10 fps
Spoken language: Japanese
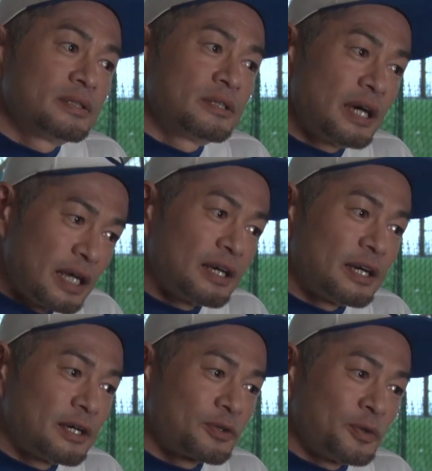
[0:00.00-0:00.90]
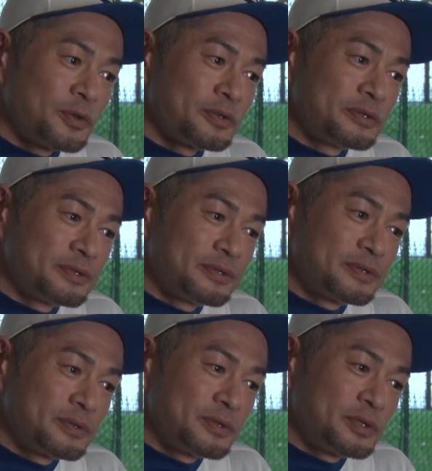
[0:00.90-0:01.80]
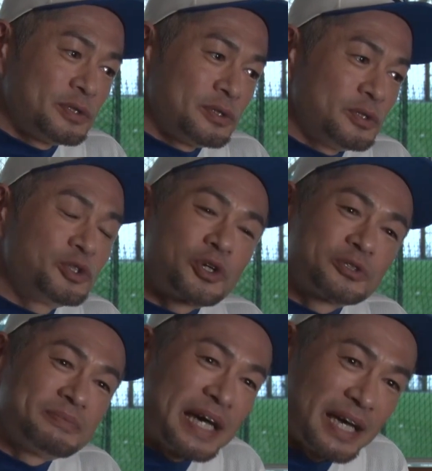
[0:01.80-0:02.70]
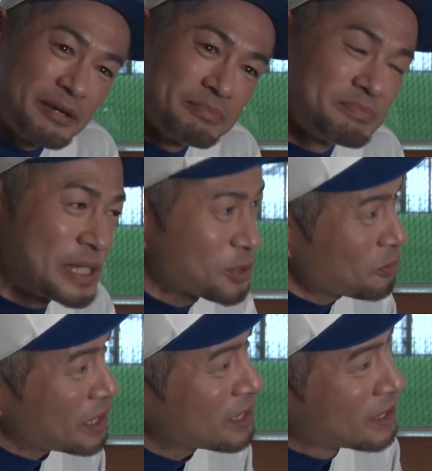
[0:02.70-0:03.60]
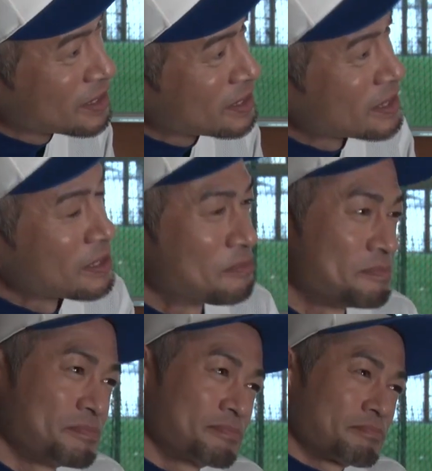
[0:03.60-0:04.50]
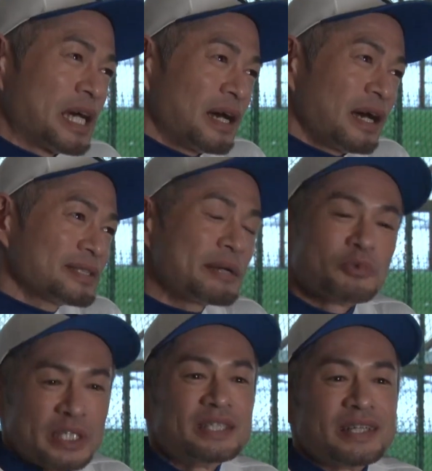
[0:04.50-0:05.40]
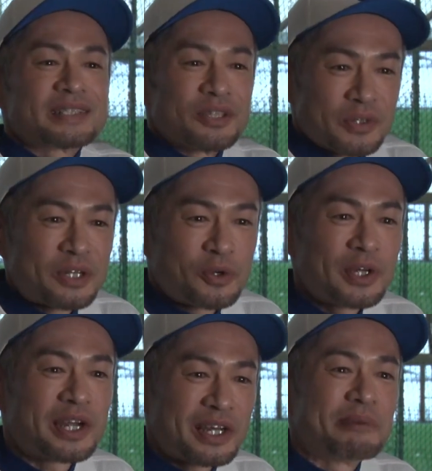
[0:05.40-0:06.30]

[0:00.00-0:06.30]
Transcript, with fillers: がこう夕食前、まあそれは、うん、まあ朝もいいんですけどね、これから